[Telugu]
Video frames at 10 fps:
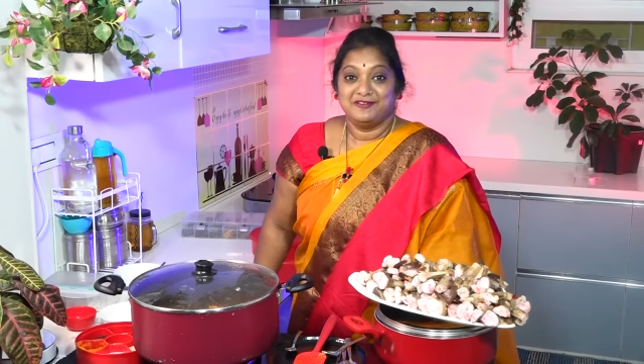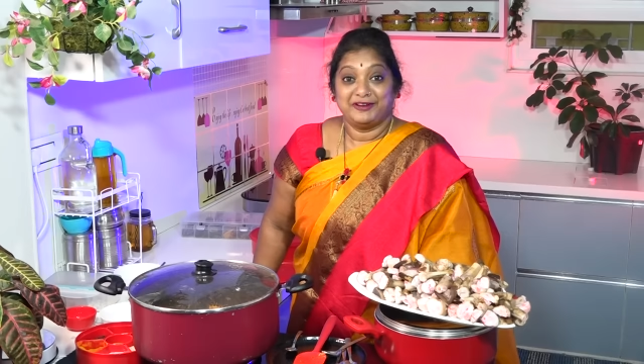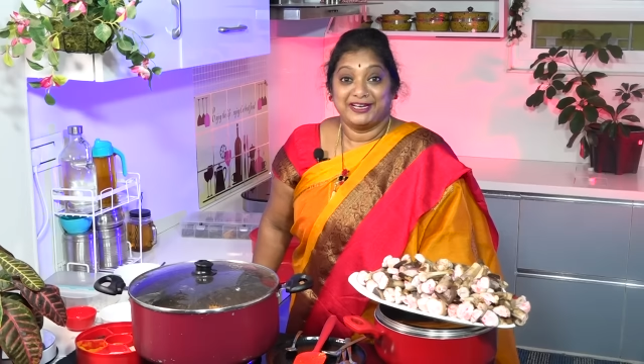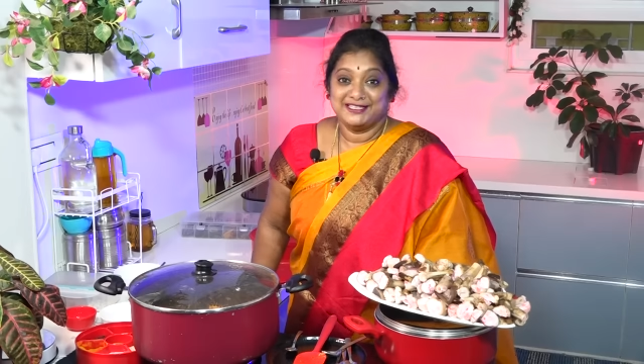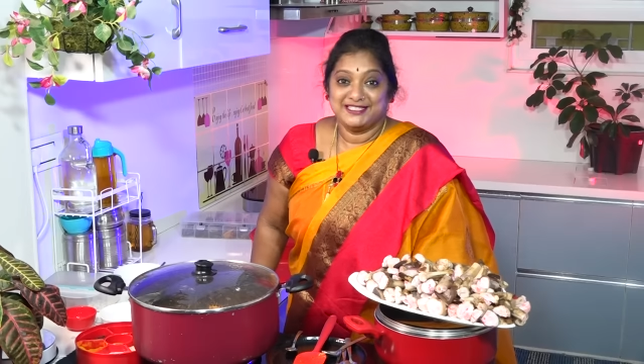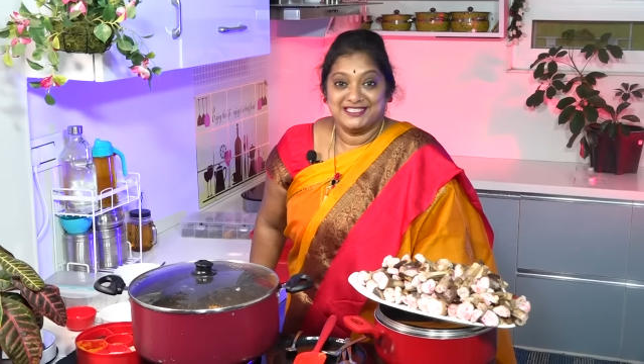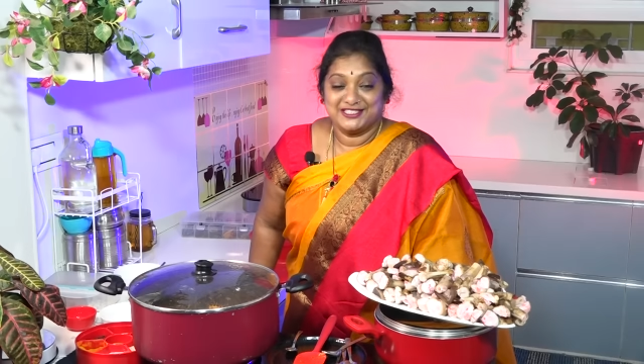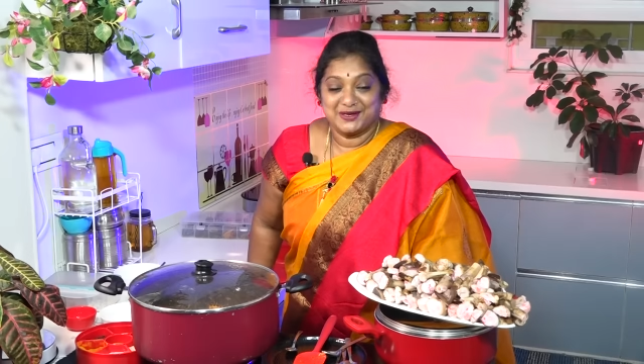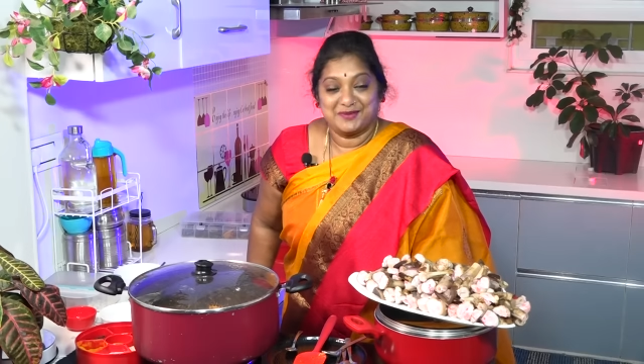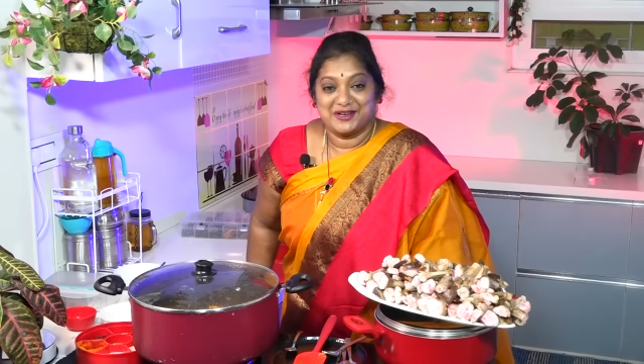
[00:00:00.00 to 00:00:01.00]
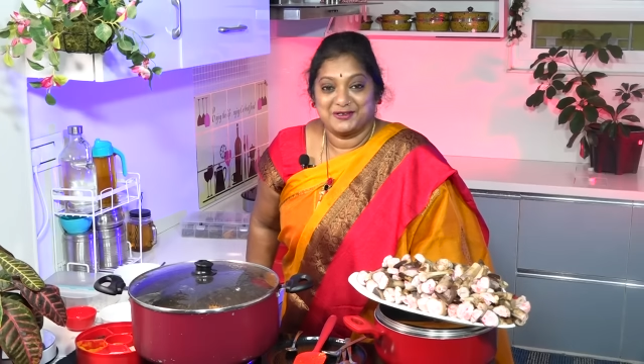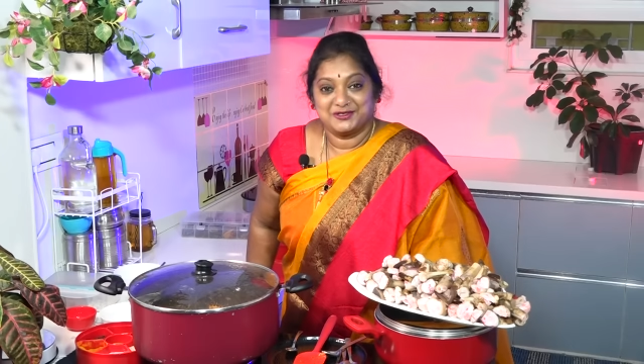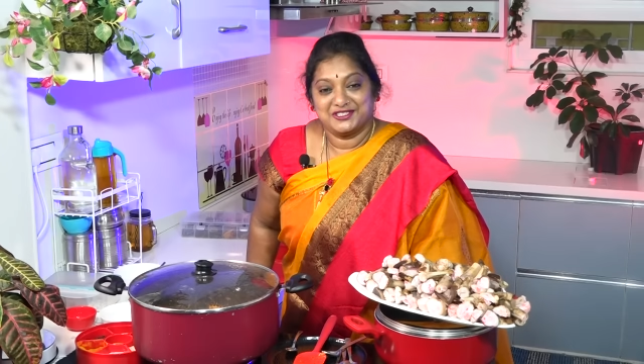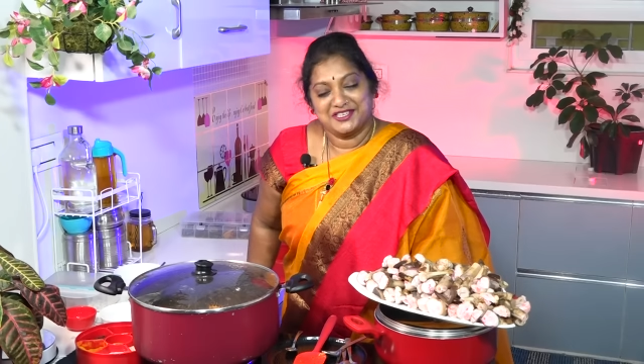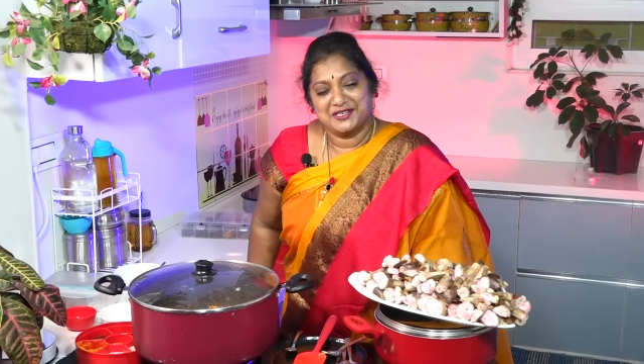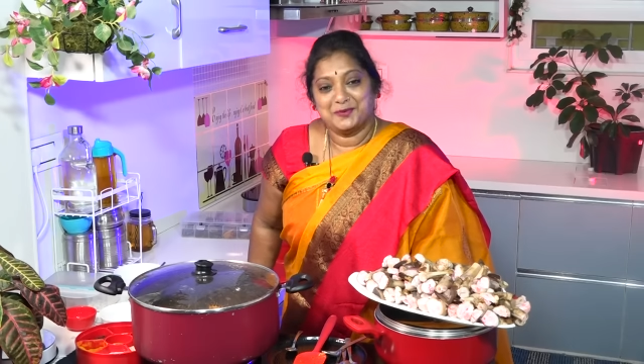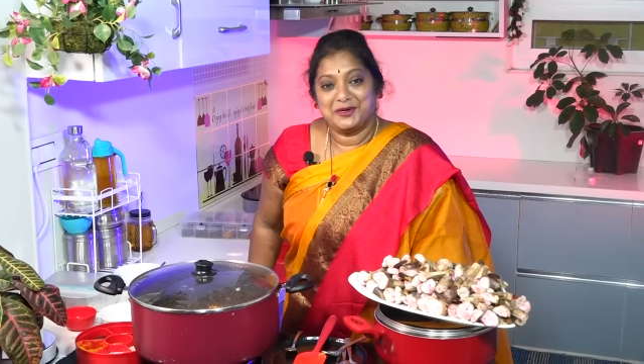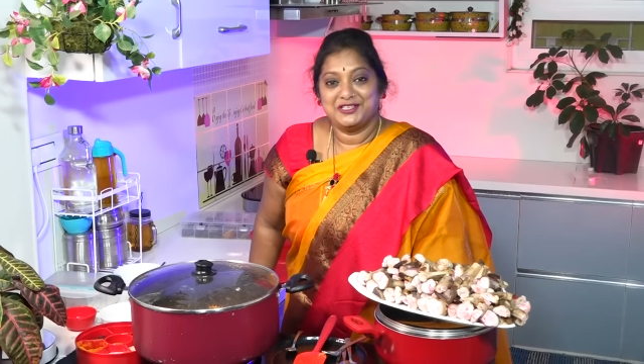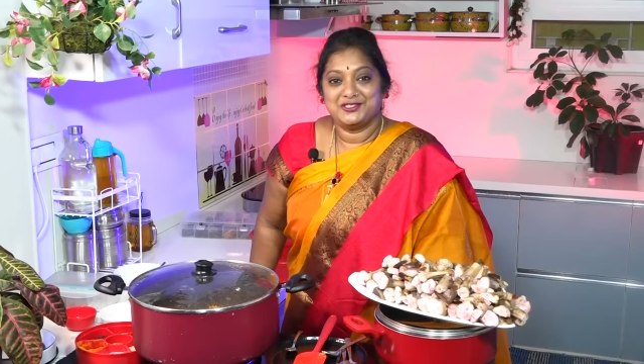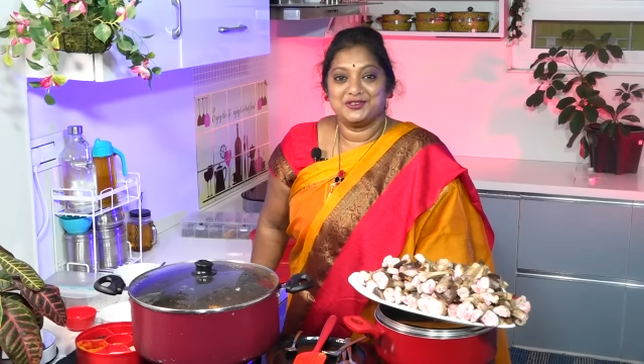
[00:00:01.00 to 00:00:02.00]
ఫ్రెండ్స్ ఇష్టం నాకు
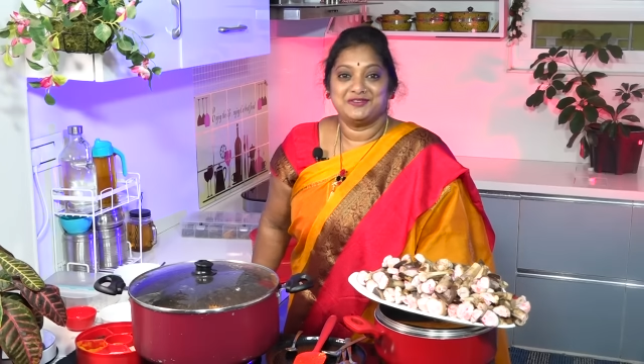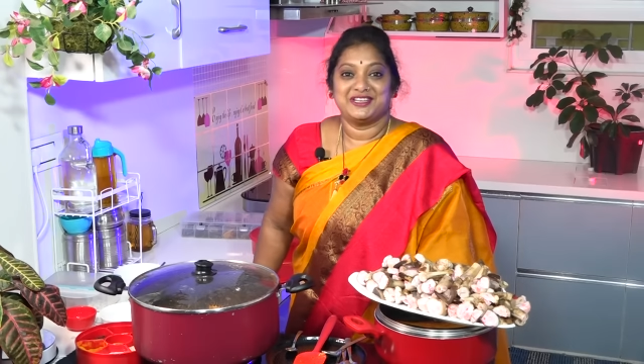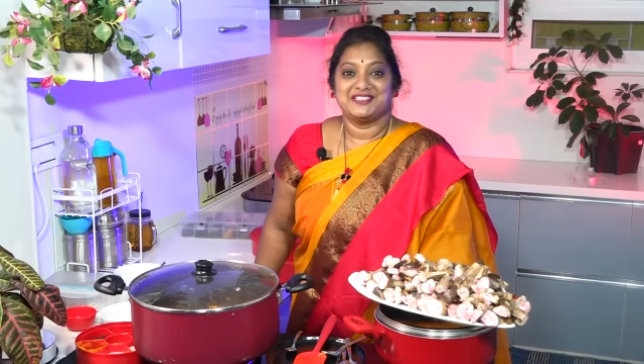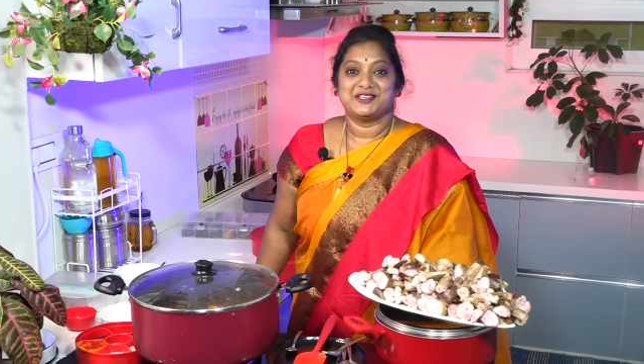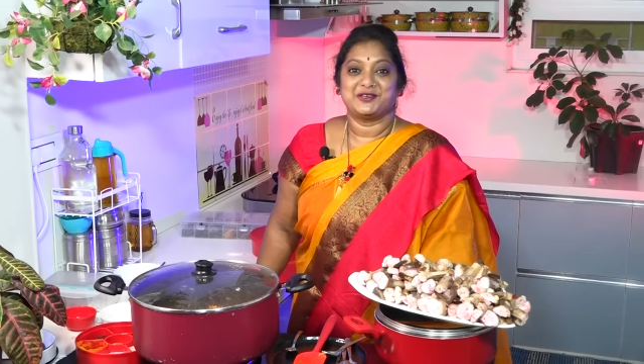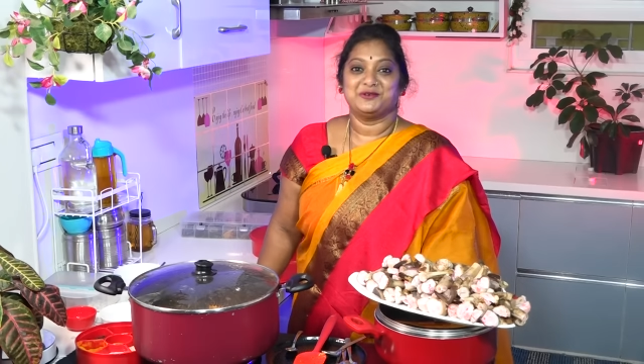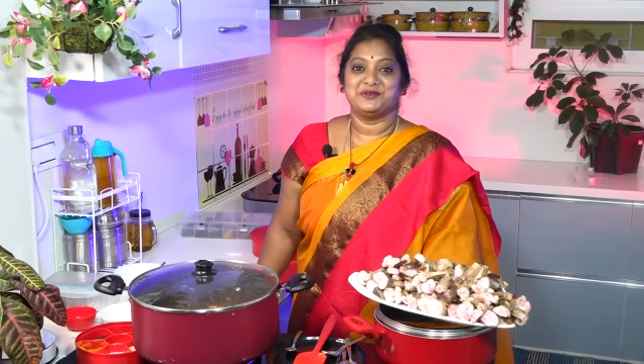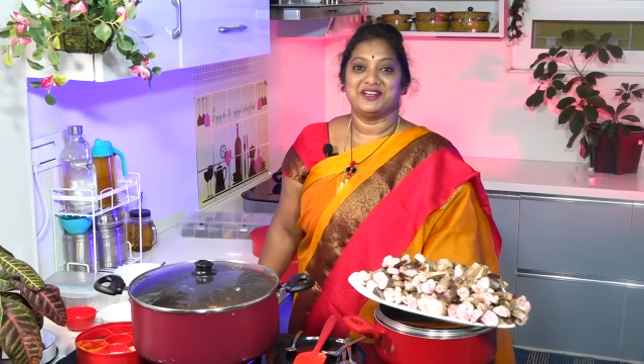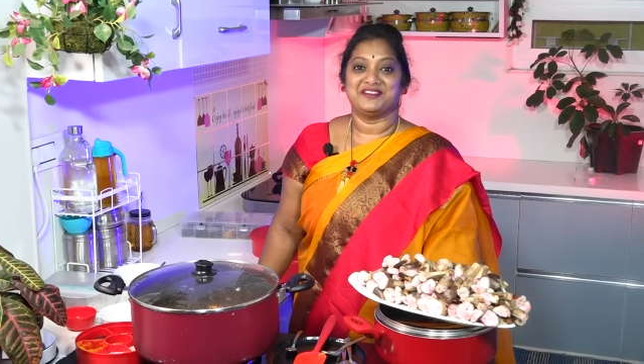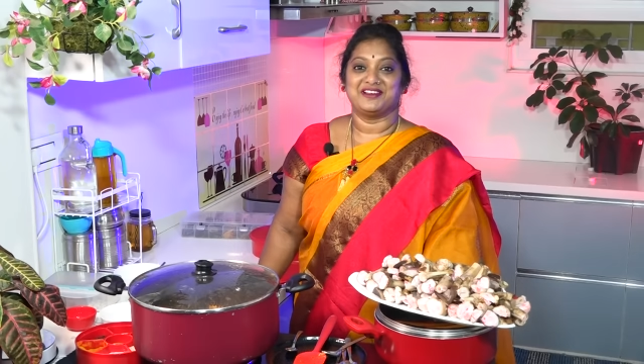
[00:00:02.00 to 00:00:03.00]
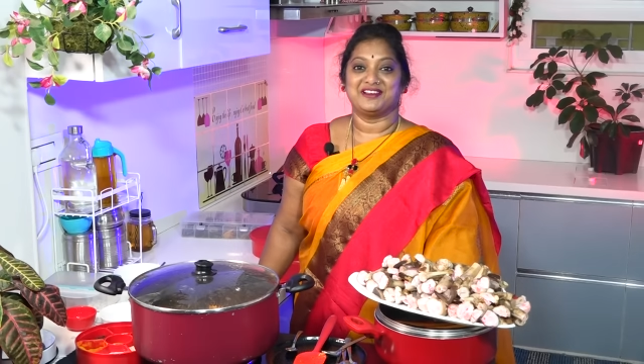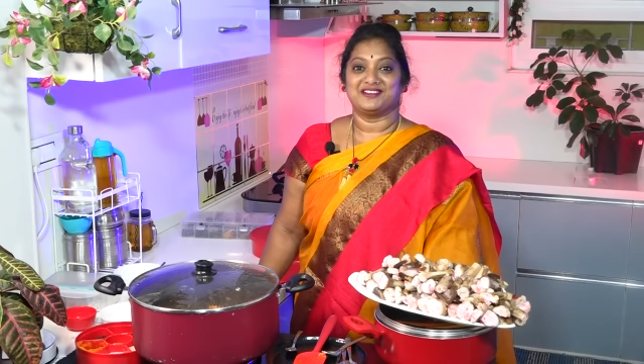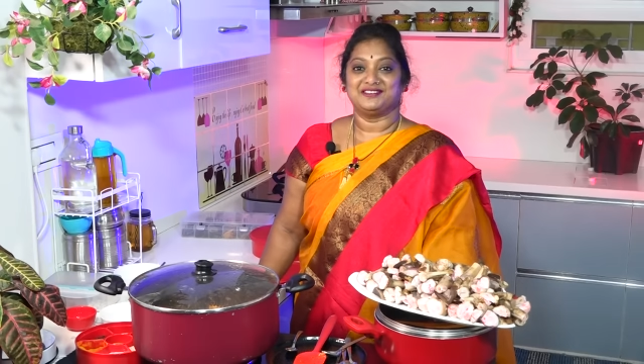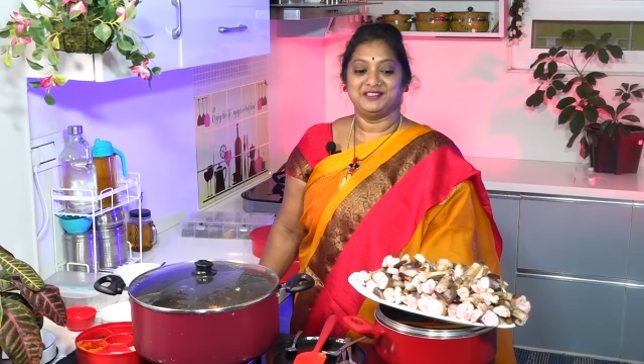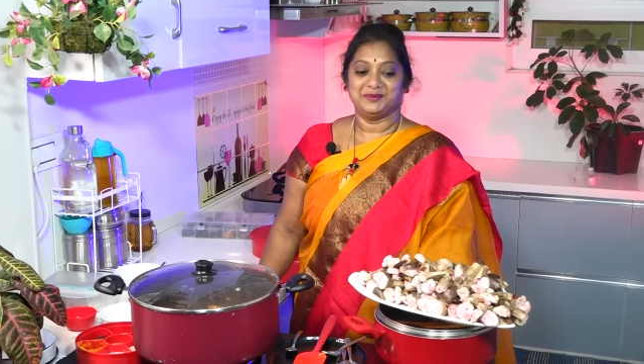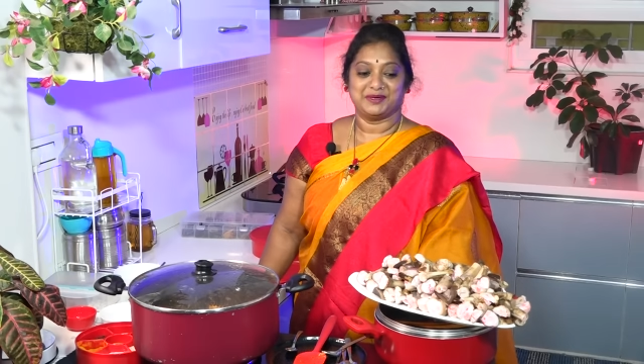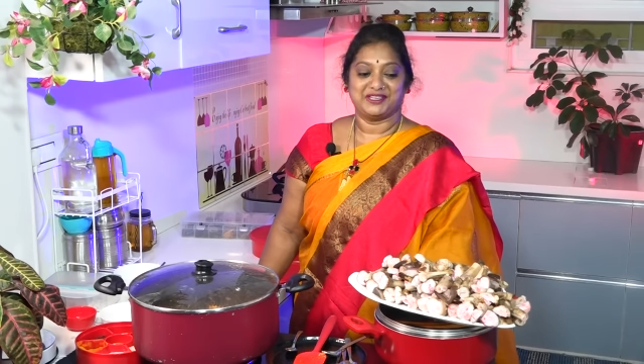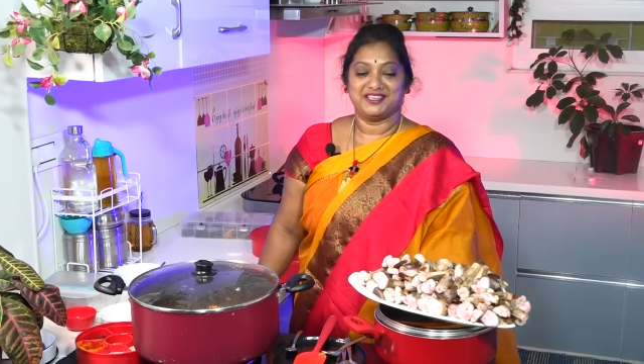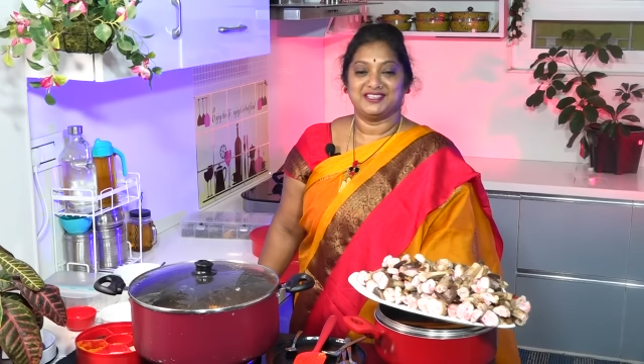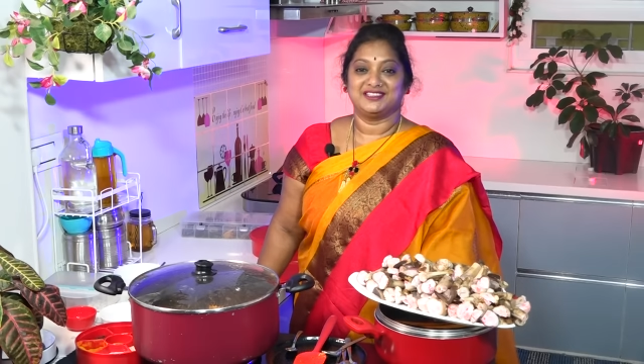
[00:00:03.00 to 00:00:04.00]
చిన్నప్పటి నుంచి కూడా ఫ్రెండ్స్ ఎక్కువ ఉండేవాళ్ళు నాకు
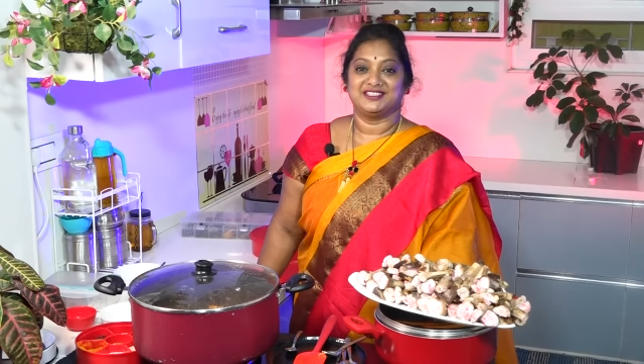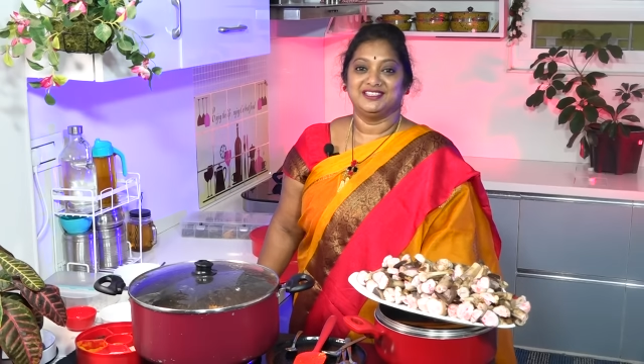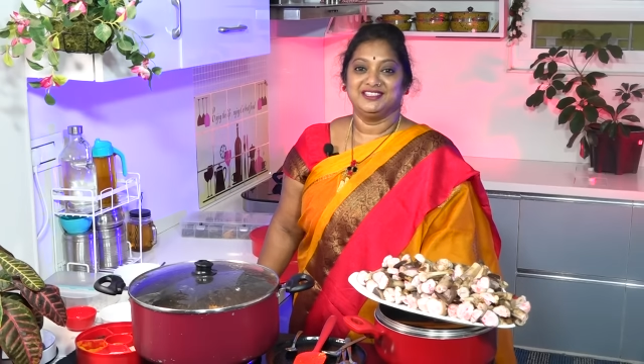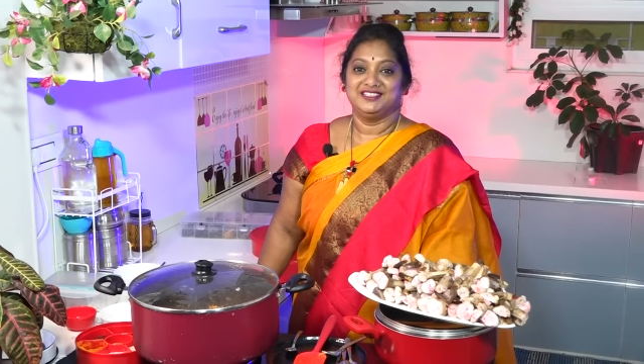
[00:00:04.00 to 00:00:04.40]
ఇప్పటికీ అంతే